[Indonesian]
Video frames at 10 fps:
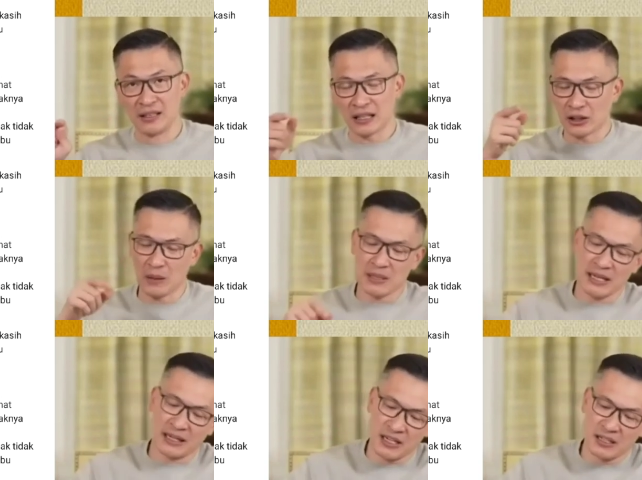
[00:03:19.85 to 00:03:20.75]
Atau dalam bahasa
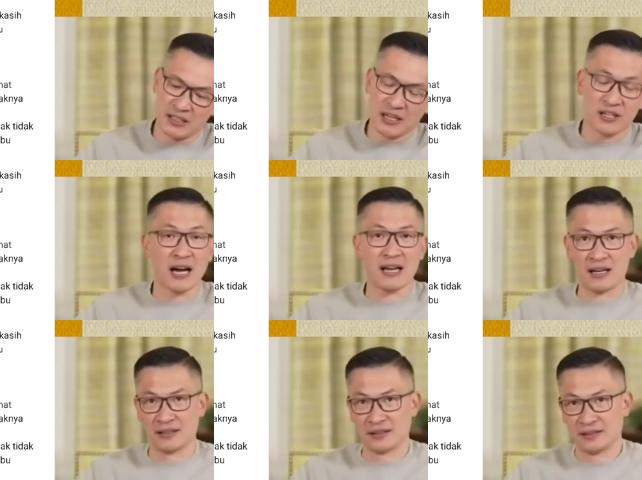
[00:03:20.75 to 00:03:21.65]
Inggrisnya
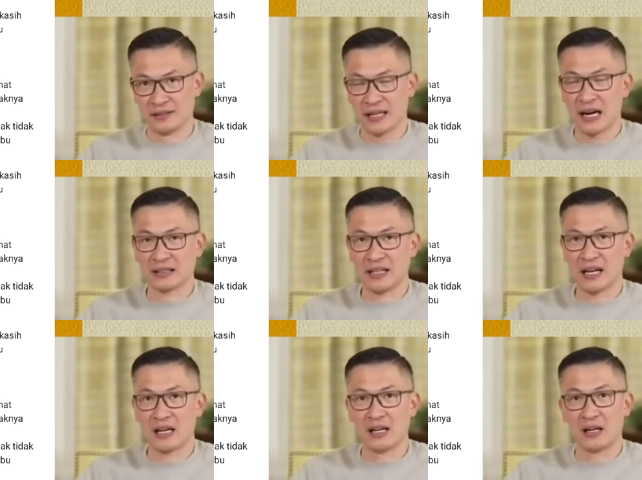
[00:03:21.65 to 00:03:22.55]
Jedediah, yang
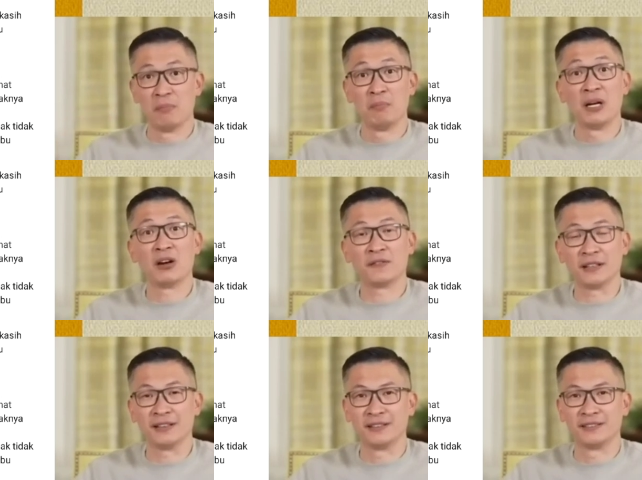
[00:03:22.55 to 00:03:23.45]
artinya
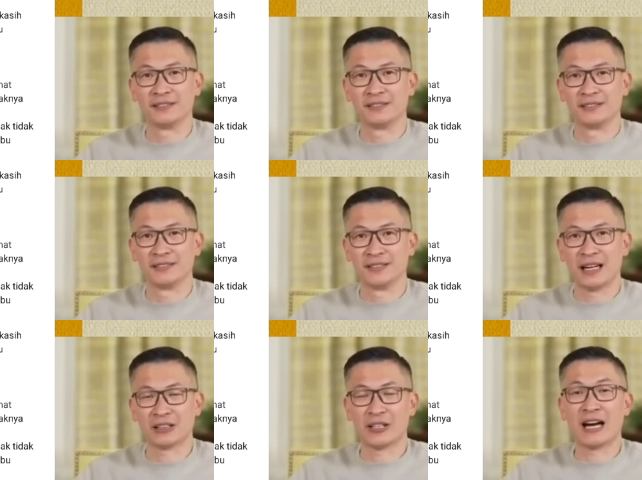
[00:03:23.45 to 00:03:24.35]
beloved
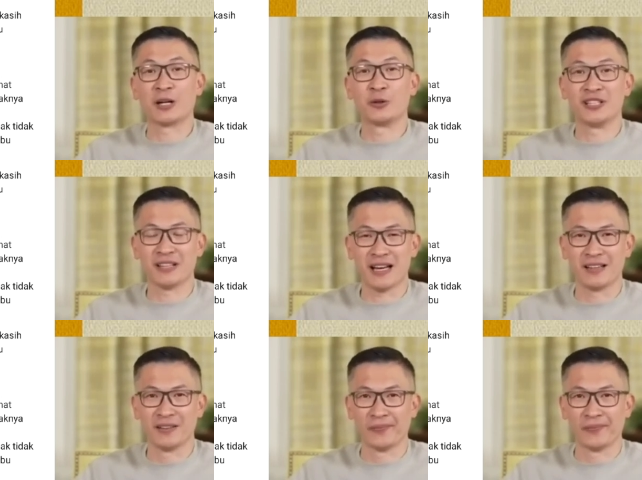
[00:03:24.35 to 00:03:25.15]
atau yang aku cintai.